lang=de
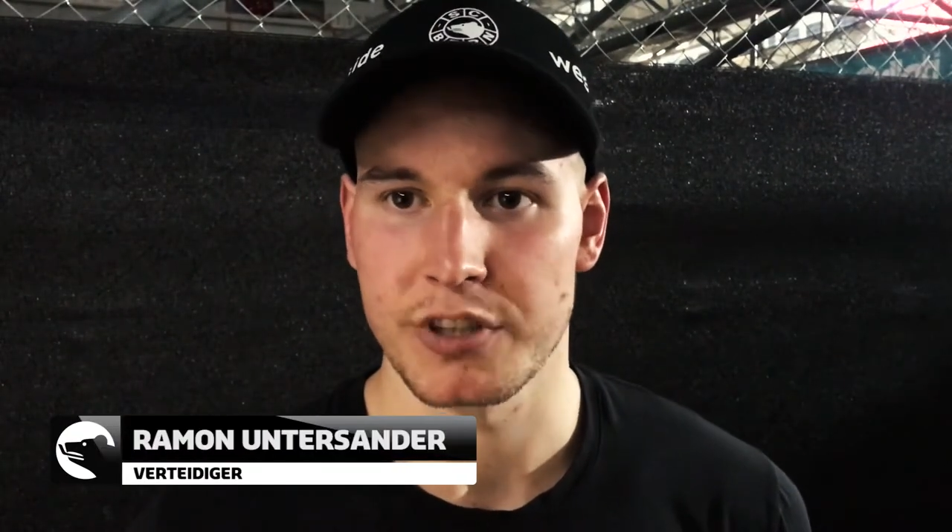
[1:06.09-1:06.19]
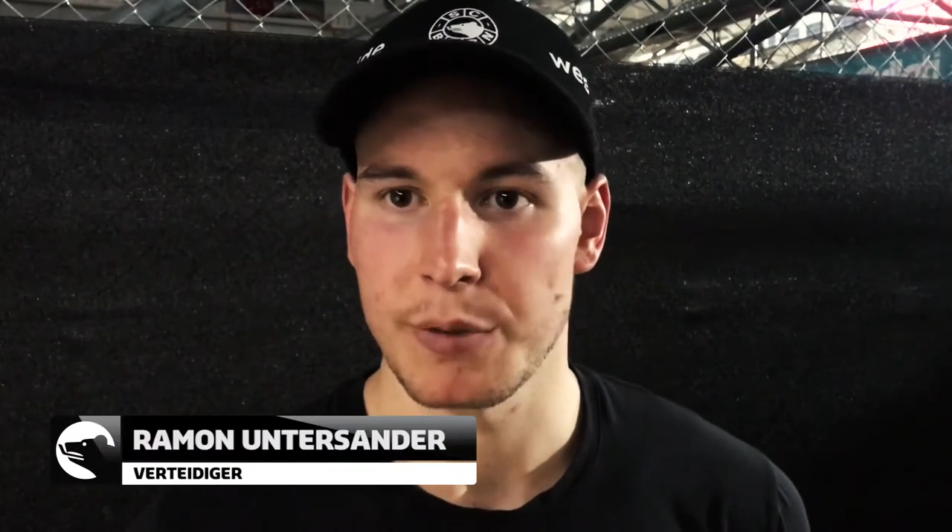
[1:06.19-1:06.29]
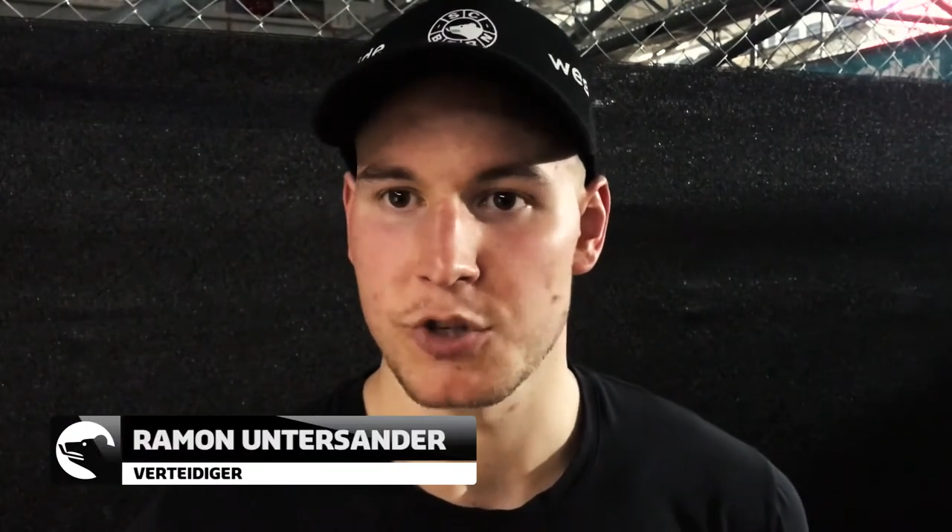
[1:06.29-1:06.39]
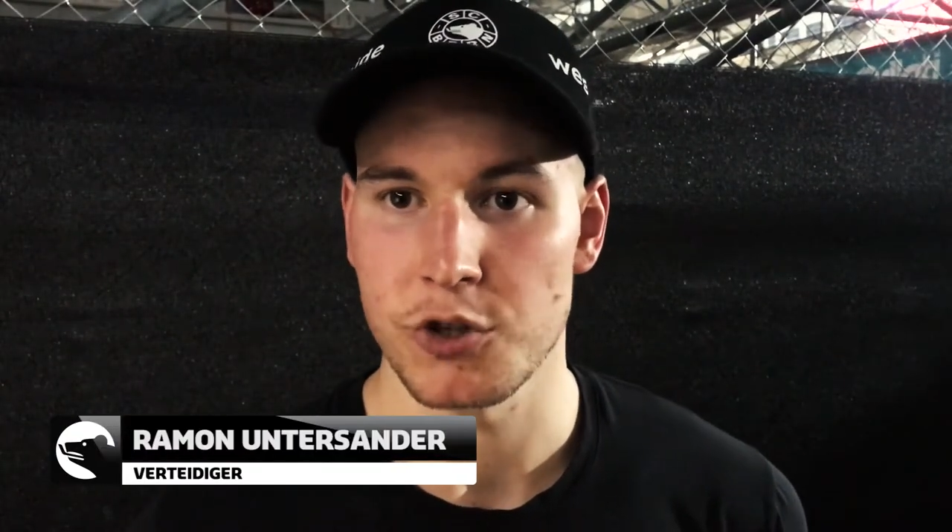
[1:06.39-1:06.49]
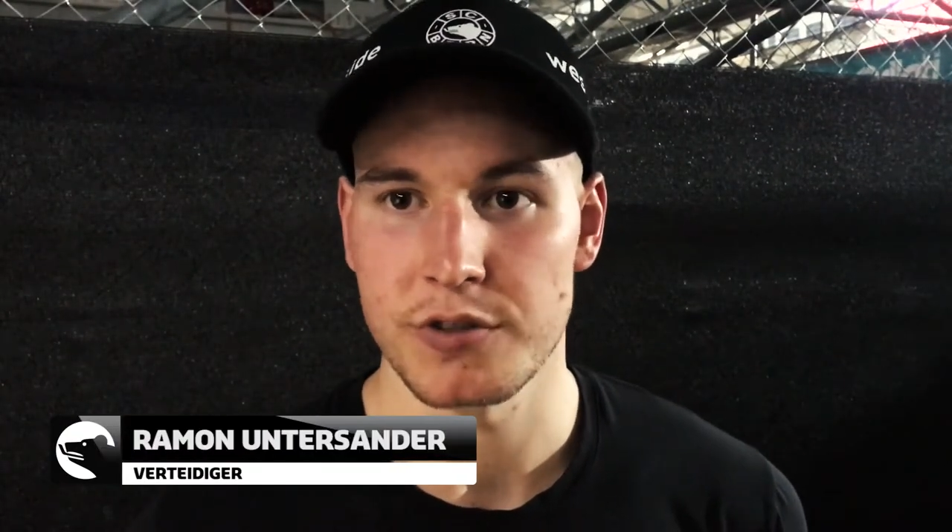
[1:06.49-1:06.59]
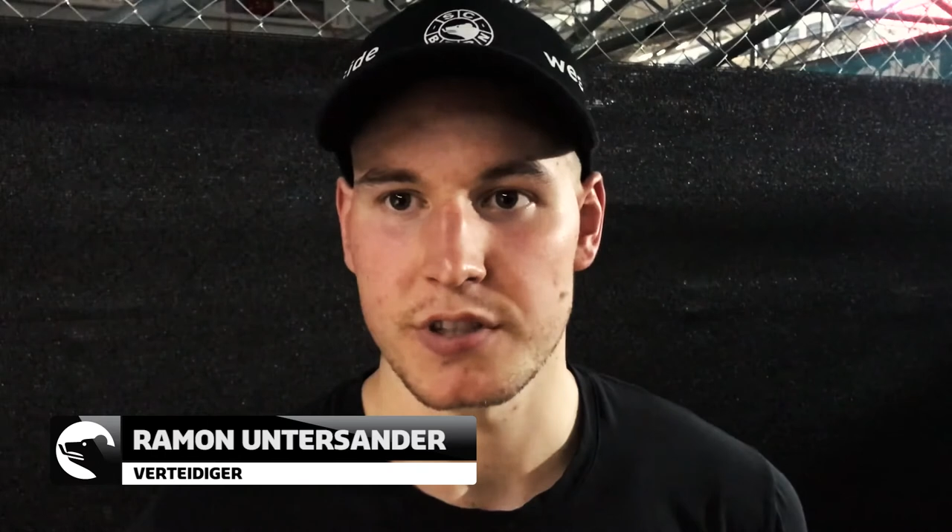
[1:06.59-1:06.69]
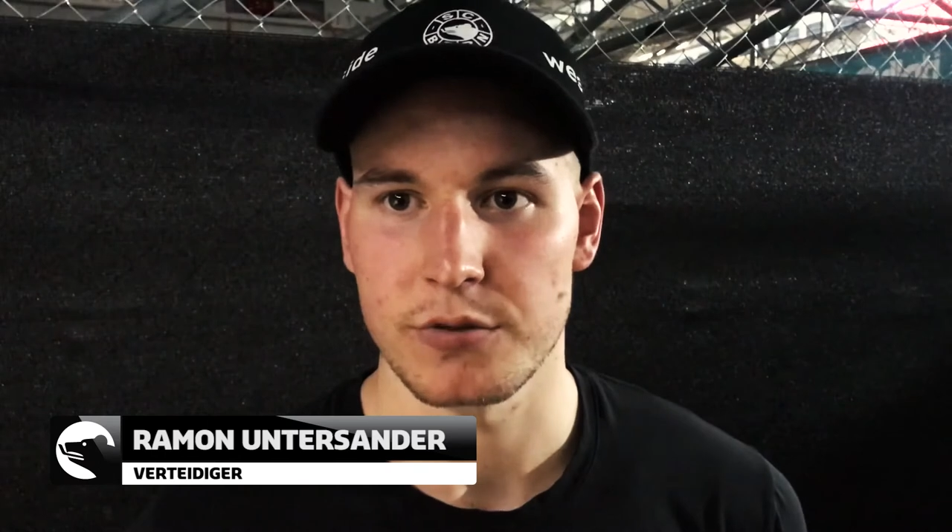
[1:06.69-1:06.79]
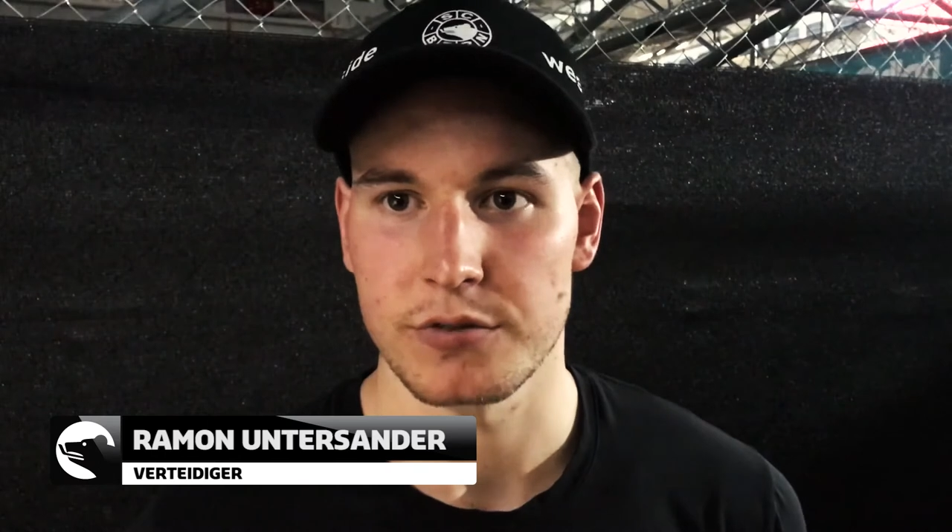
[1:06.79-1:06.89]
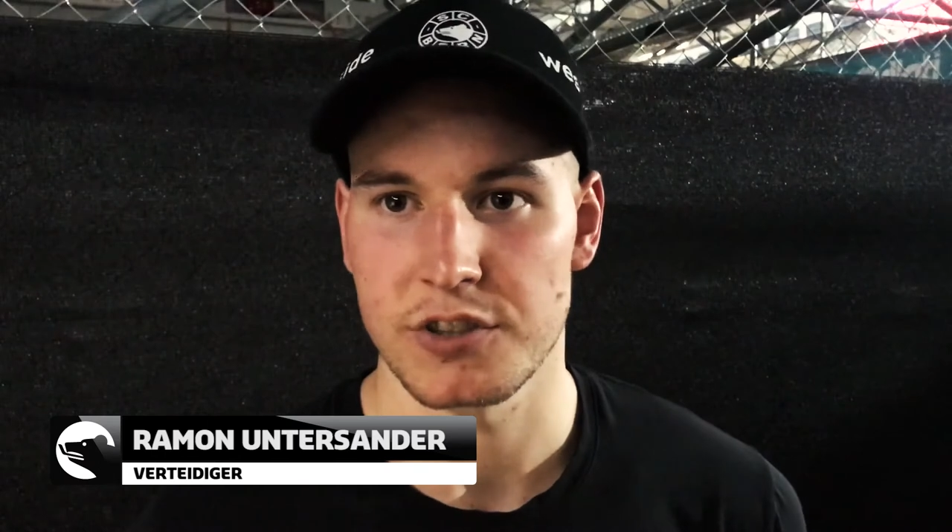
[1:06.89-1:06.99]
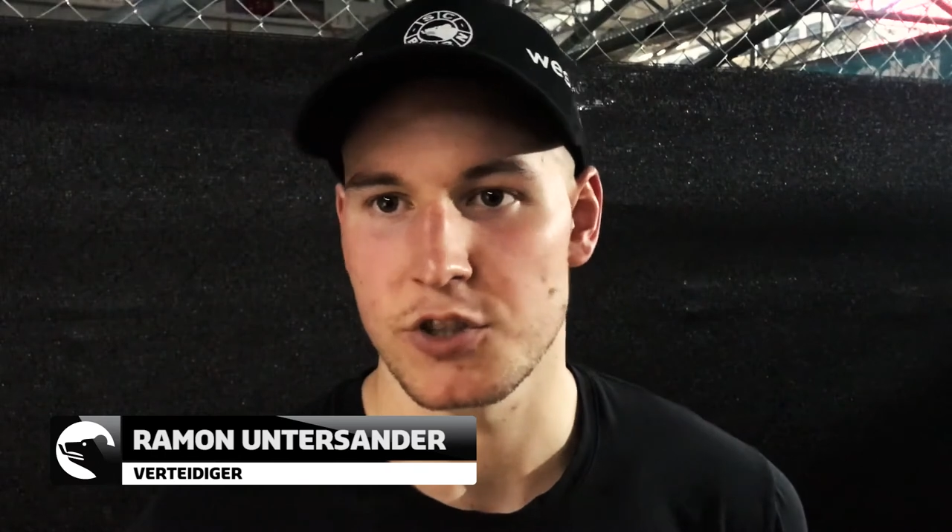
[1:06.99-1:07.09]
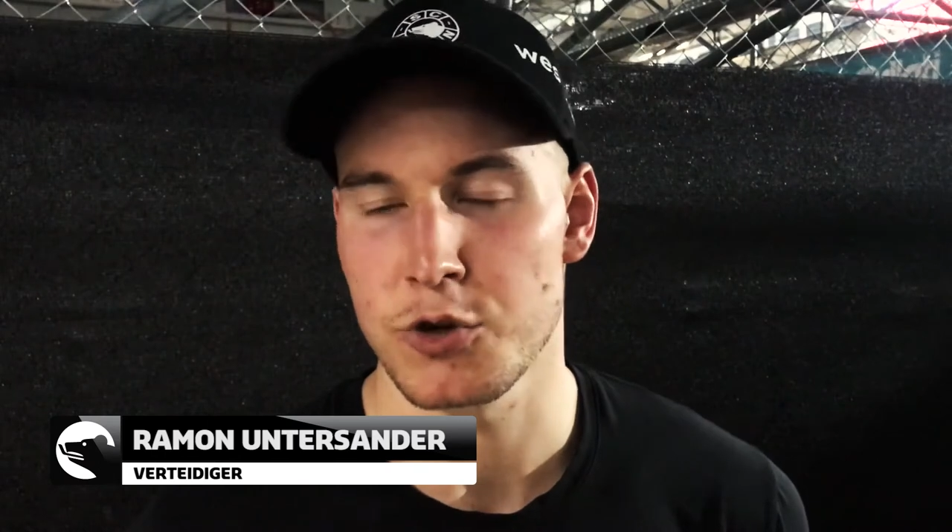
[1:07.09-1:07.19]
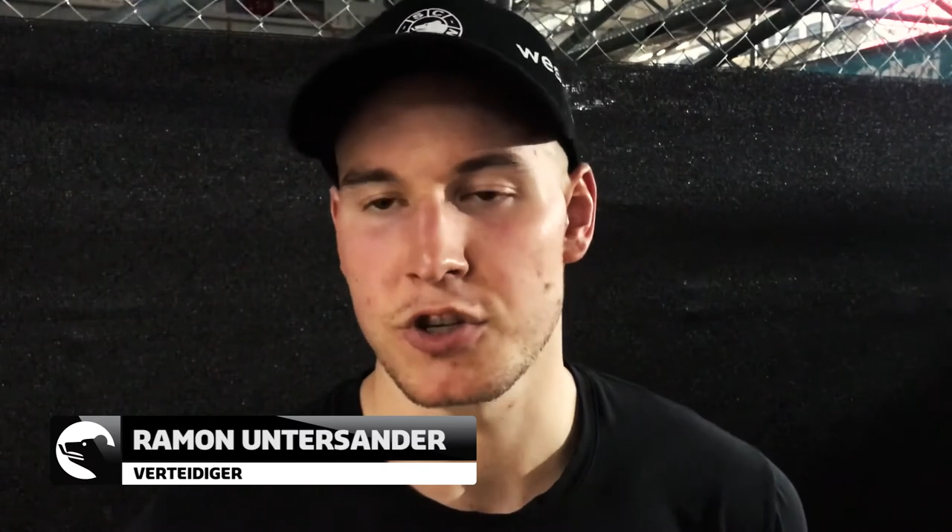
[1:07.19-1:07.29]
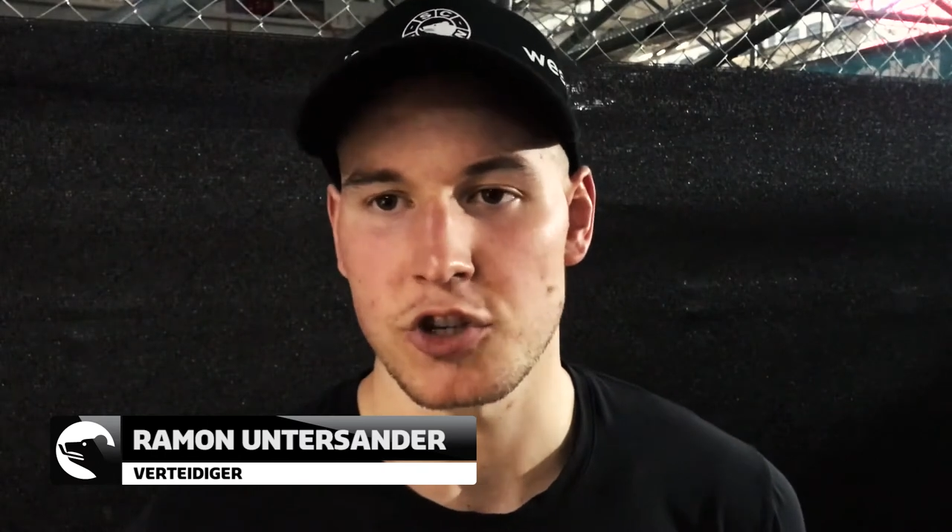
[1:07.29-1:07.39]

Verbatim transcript: ihn beschützen und das ist unser